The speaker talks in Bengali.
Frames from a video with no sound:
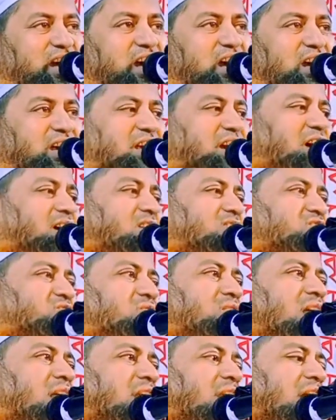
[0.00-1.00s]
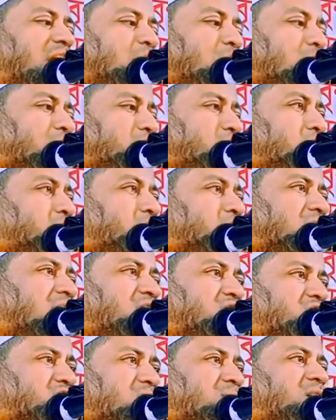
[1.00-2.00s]
ইয়া রসুল আল্লাহ গর্ত
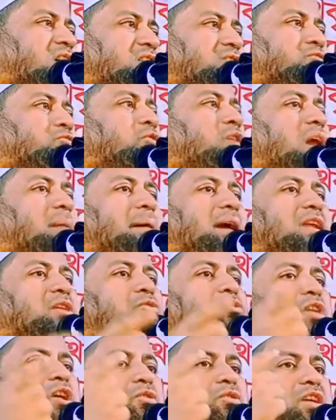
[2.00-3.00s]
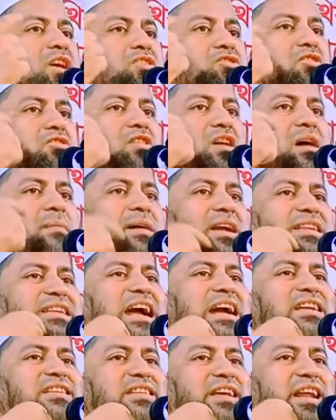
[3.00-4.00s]
খোদার সময় ধুলেবালি উড়ে উড়ে যখন আমার
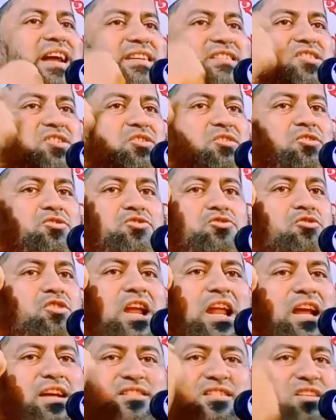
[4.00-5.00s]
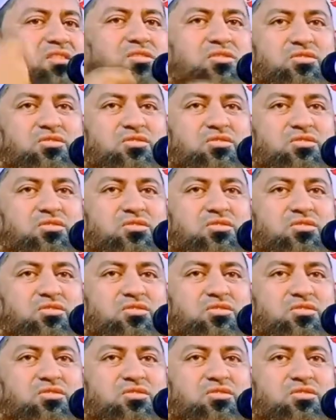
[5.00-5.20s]
দাড়িতে লাগছিল চুলে লাগছিল